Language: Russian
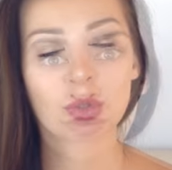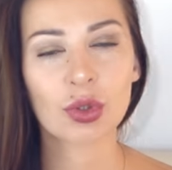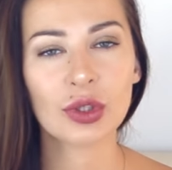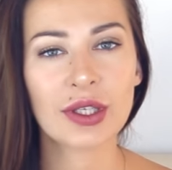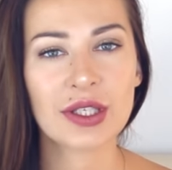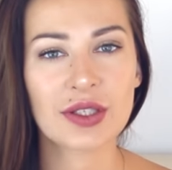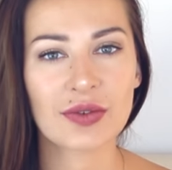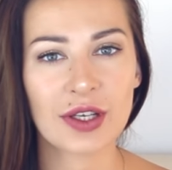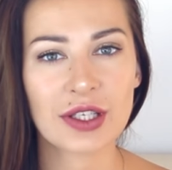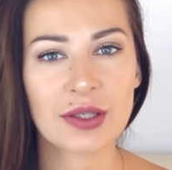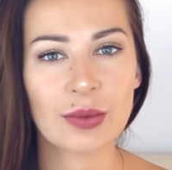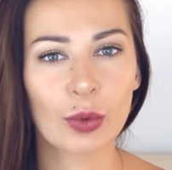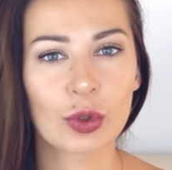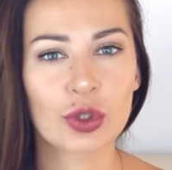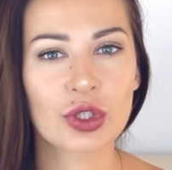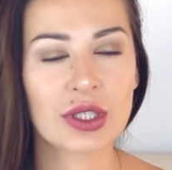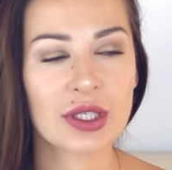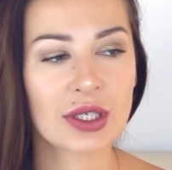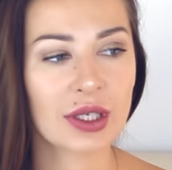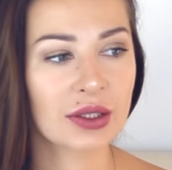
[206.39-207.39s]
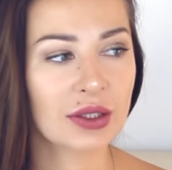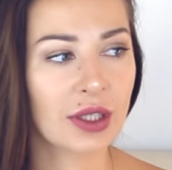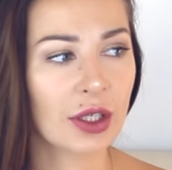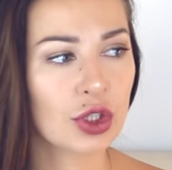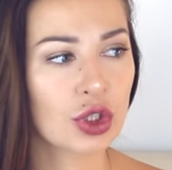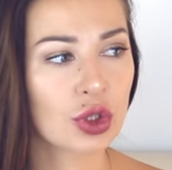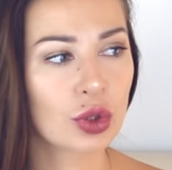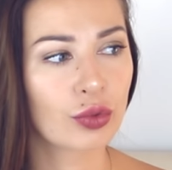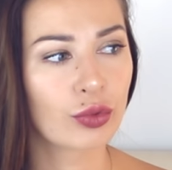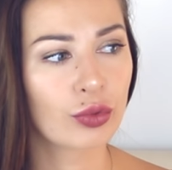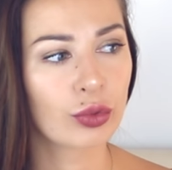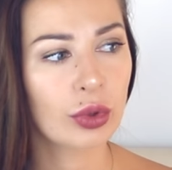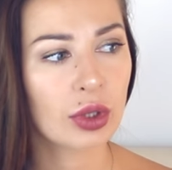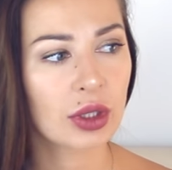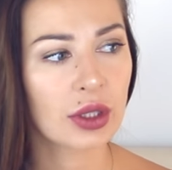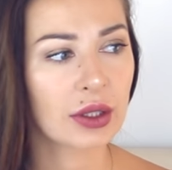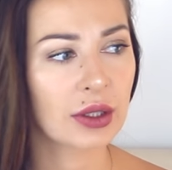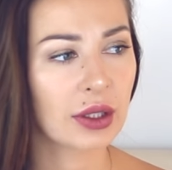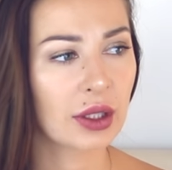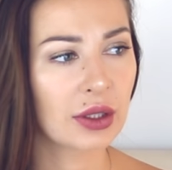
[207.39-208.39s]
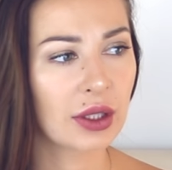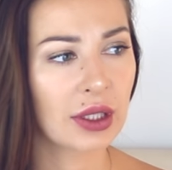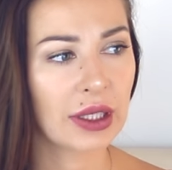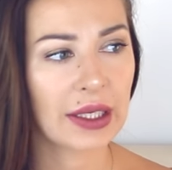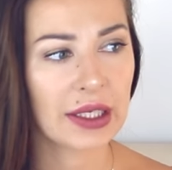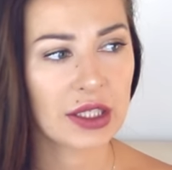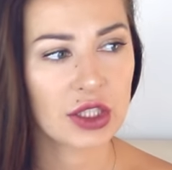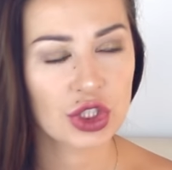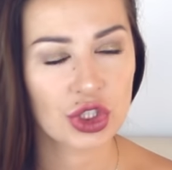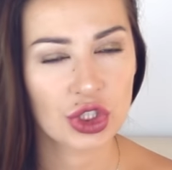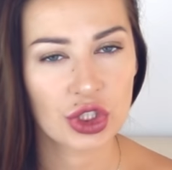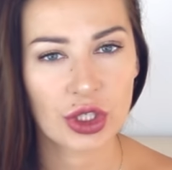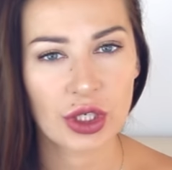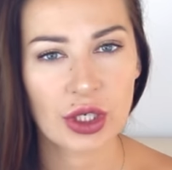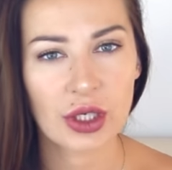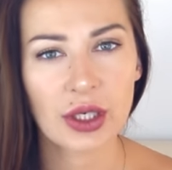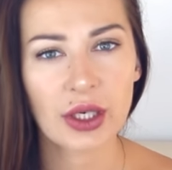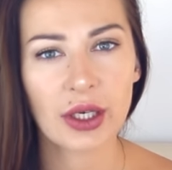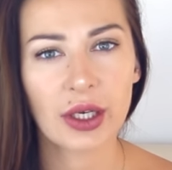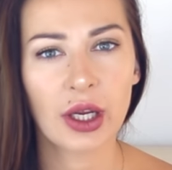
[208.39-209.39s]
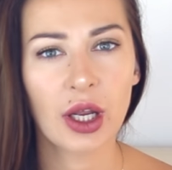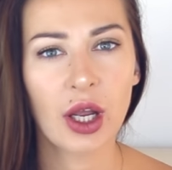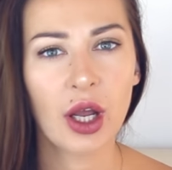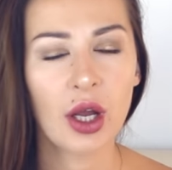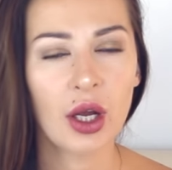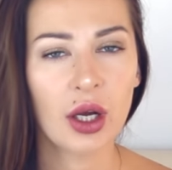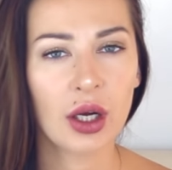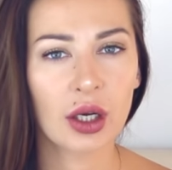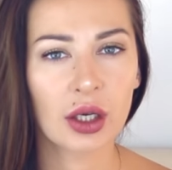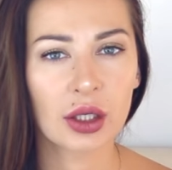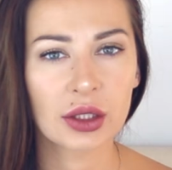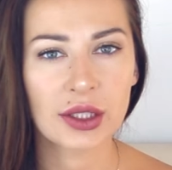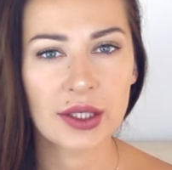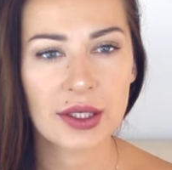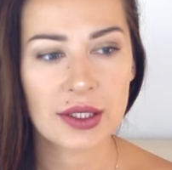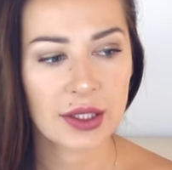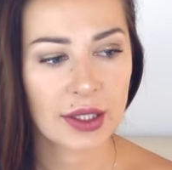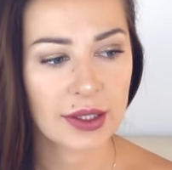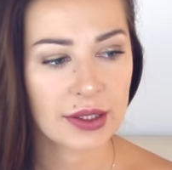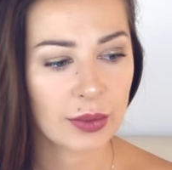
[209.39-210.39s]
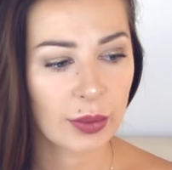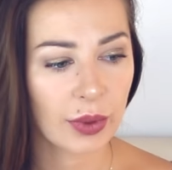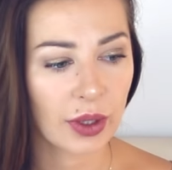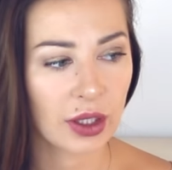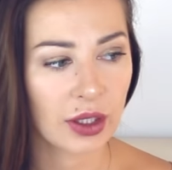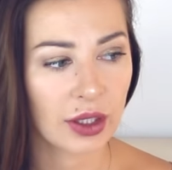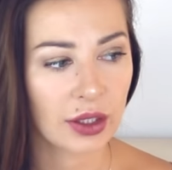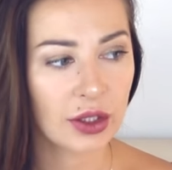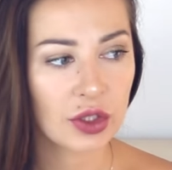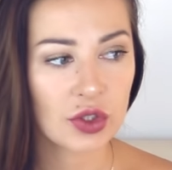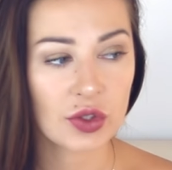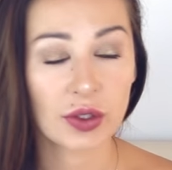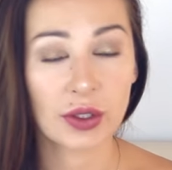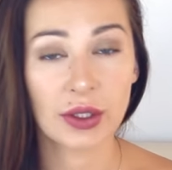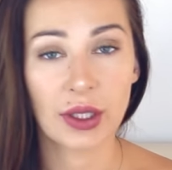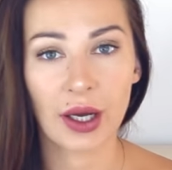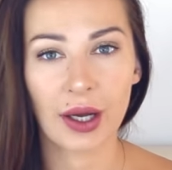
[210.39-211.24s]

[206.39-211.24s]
Кто-то из вас может сказать, что вот, надо есть жиры, а, нельзя себя ограничить.